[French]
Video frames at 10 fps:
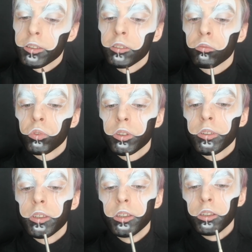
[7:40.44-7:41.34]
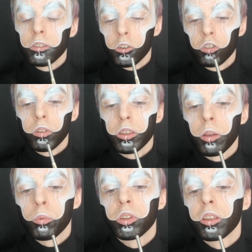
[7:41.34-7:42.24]
Et cette fois-ci, je
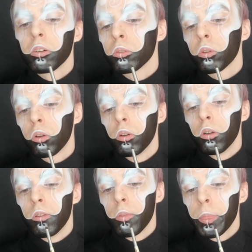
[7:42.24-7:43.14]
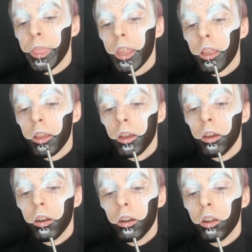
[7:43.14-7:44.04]
vais tapoter entre
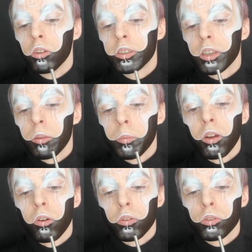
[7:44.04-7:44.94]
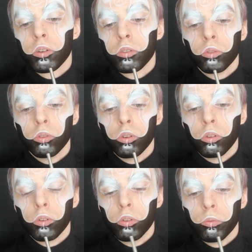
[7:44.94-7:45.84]
l'os euh, là où y a le mélange
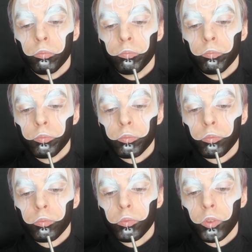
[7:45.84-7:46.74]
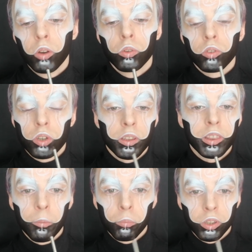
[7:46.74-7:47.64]
de là que
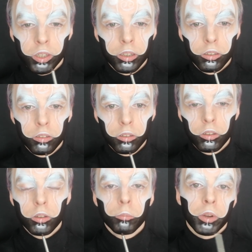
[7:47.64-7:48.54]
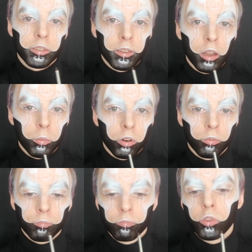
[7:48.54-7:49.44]
j'avais tapoté
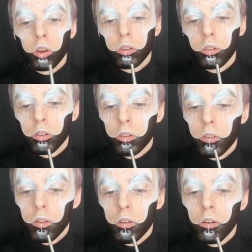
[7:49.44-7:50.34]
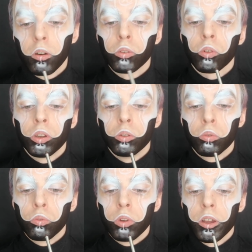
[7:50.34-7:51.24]
précédemment entre
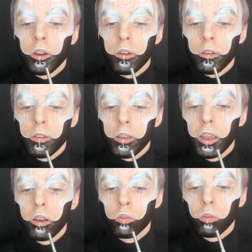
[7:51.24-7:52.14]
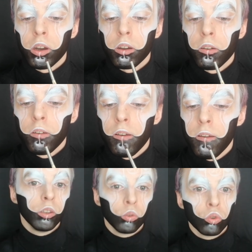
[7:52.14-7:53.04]
les deux couleurs et le noir.
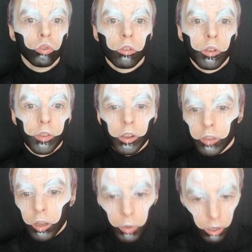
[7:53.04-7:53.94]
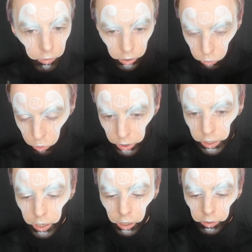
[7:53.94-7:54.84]
Et du coup, je vais faire ça bah, avec tous
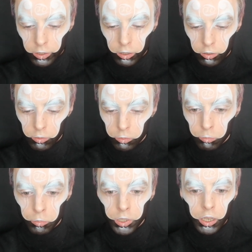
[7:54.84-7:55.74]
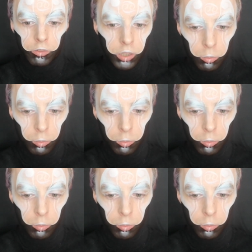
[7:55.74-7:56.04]
les dégradés, bien